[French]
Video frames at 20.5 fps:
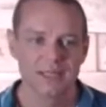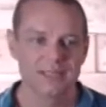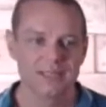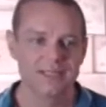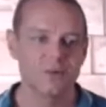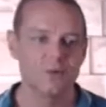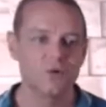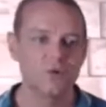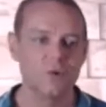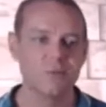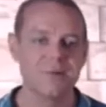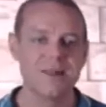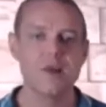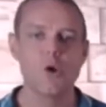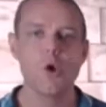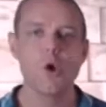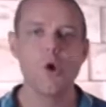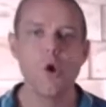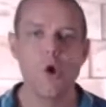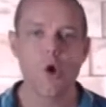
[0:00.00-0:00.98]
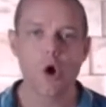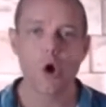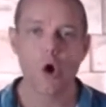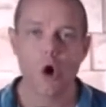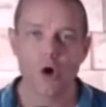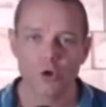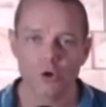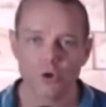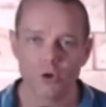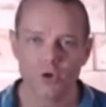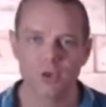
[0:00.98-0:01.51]
C'est le domaine Le
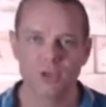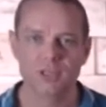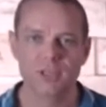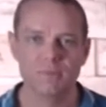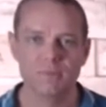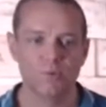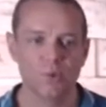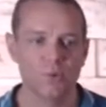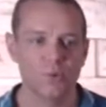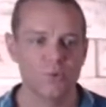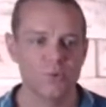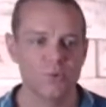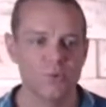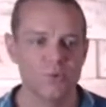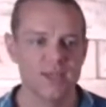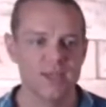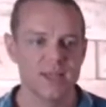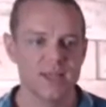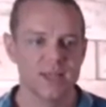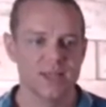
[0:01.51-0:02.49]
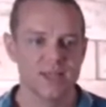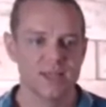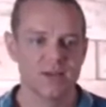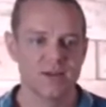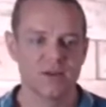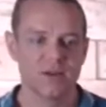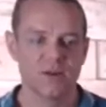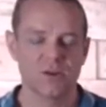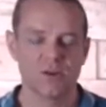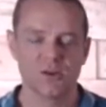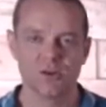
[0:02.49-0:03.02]
Rock qui produit
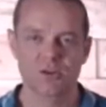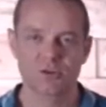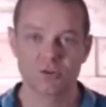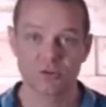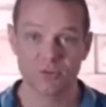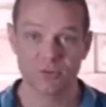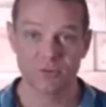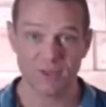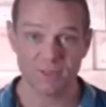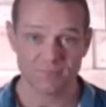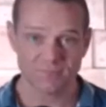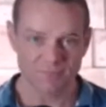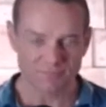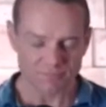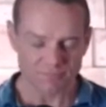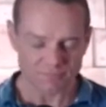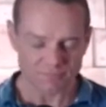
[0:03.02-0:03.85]
euh, ce vin.